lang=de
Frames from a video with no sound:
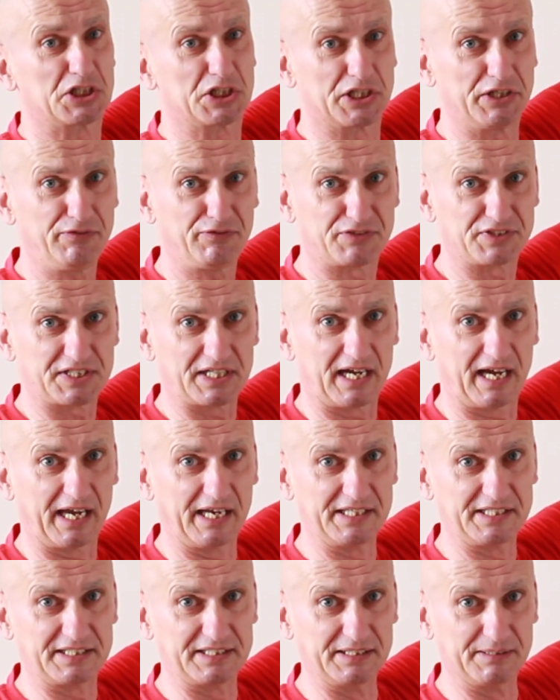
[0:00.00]

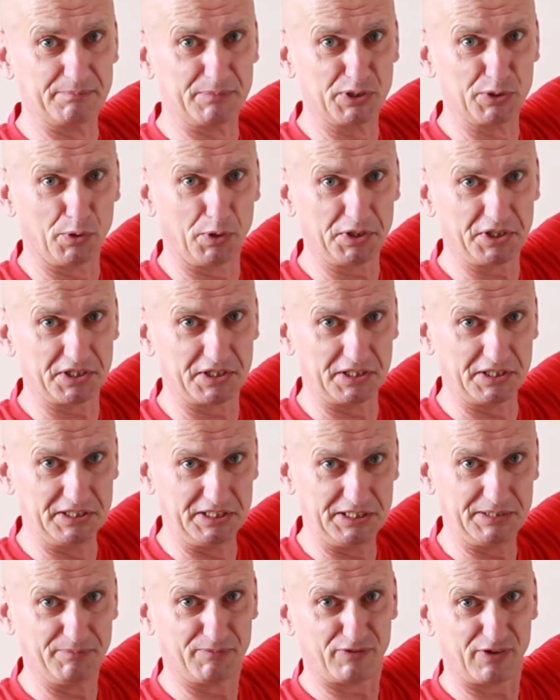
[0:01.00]
Schriftzeichen bedeutet in
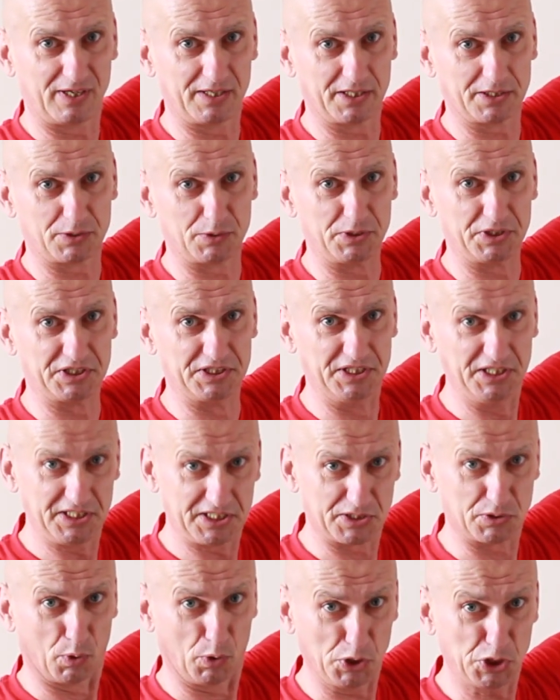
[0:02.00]
diesem Fall natürlich
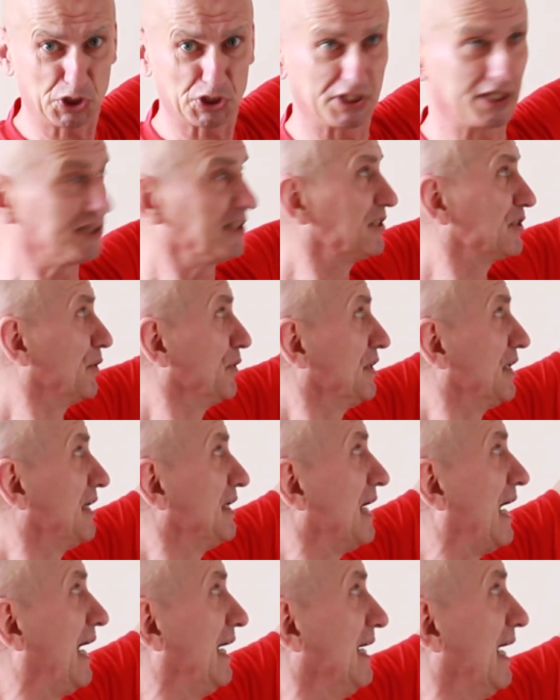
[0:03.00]
nicht Deutschland,
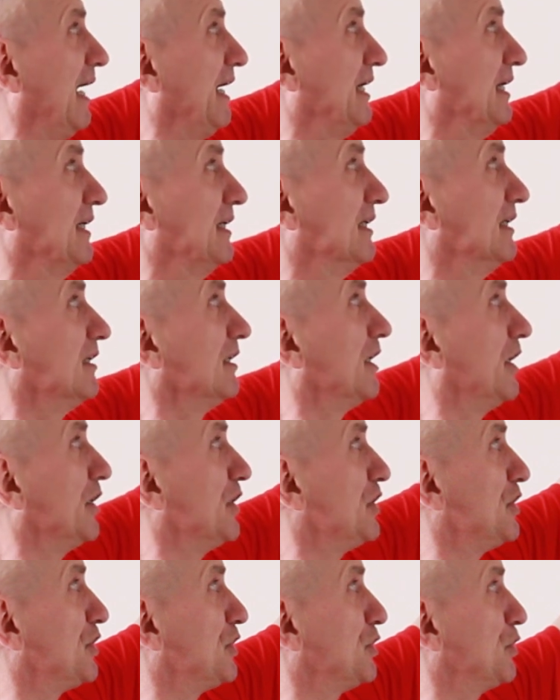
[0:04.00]
sondern allein. Ne?
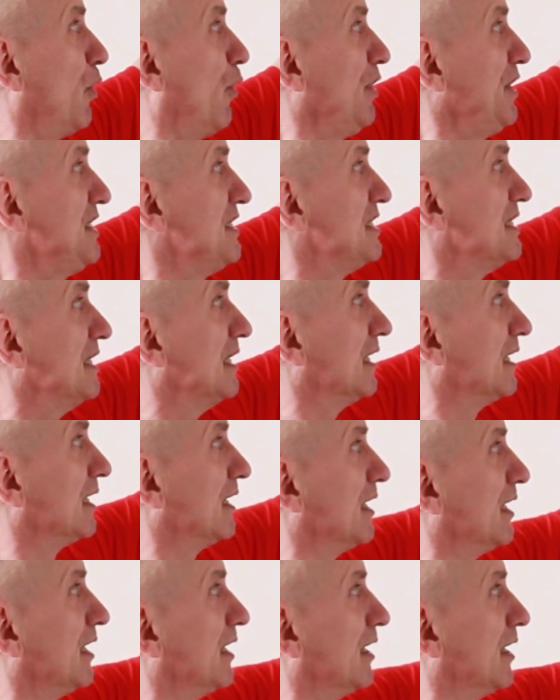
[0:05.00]
Stoli,
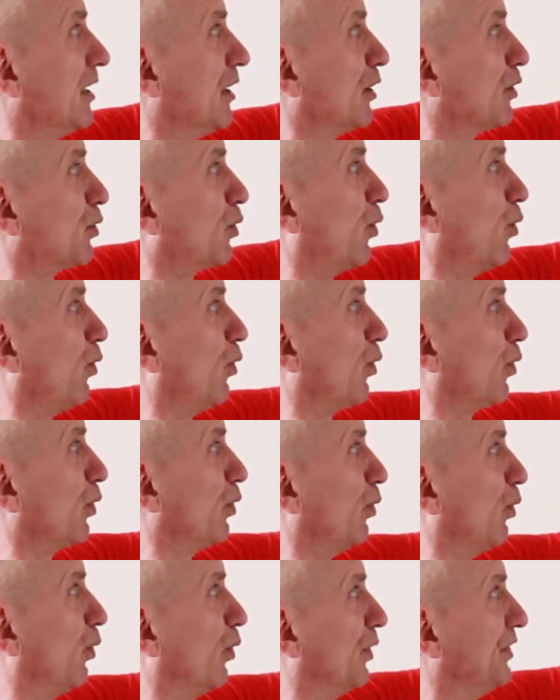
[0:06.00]

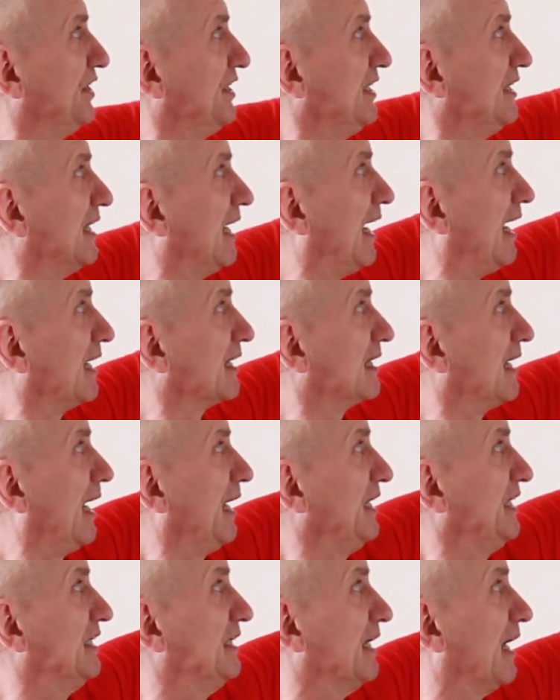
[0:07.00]
Koloni,
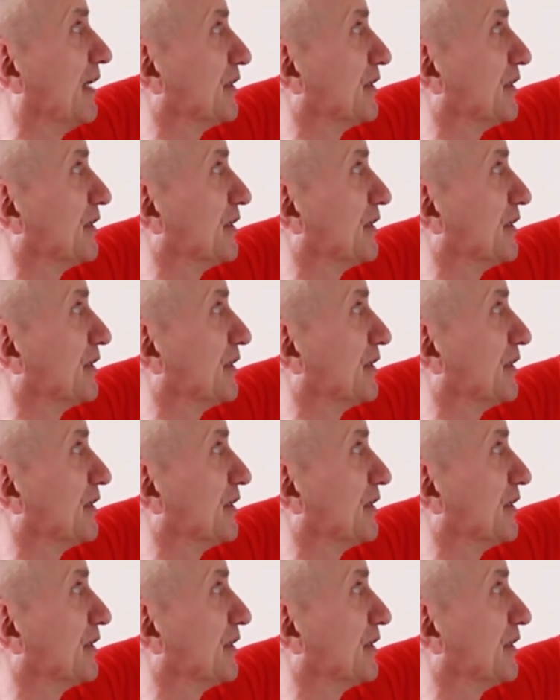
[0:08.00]
Agali.